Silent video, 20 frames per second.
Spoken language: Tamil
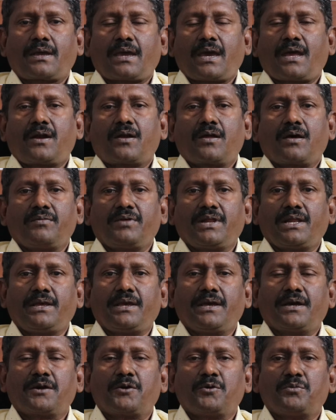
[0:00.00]
கனடாவில்
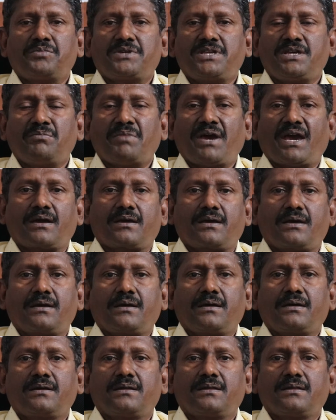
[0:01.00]
இயங்கும் டிமேக்
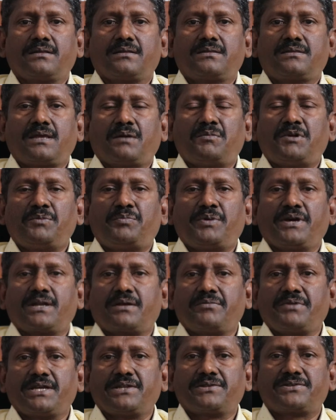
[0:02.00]
தமிழ்
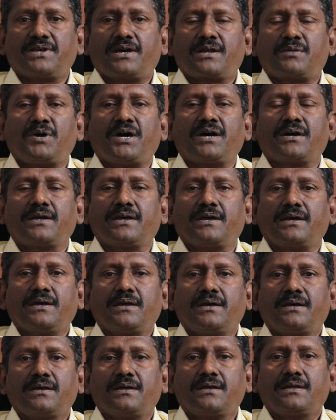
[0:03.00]
பேரவையின் சார்பாக
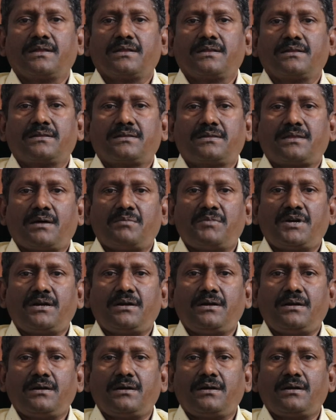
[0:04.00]

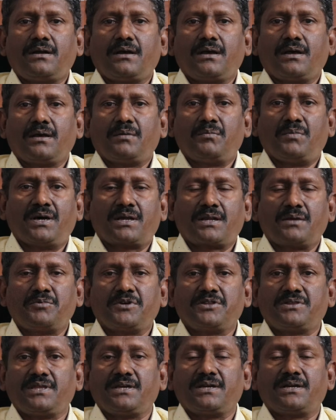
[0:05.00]
தமிழ்
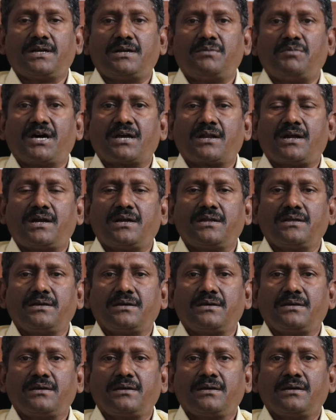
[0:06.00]
மரபு திங்கள் மாநாடு
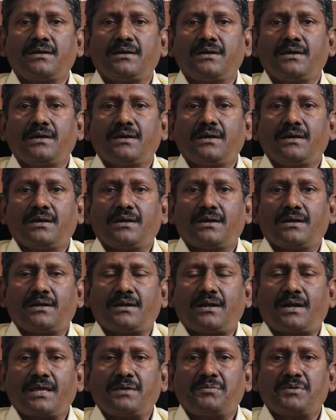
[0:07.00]

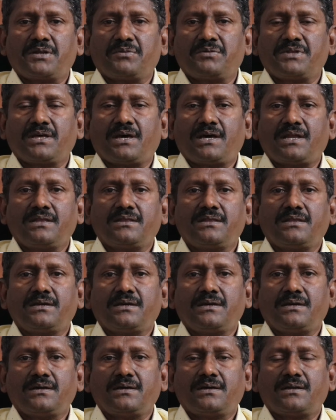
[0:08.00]
நடைபெறுவது அறிந்து
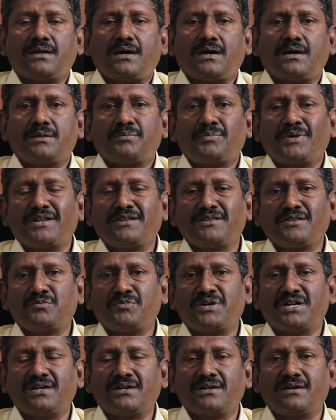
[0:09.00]
நான்
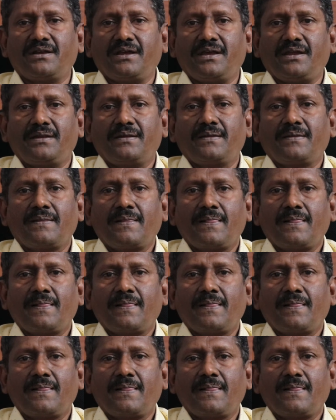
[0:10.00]
பெரிதும் மகிழ்கிறேன்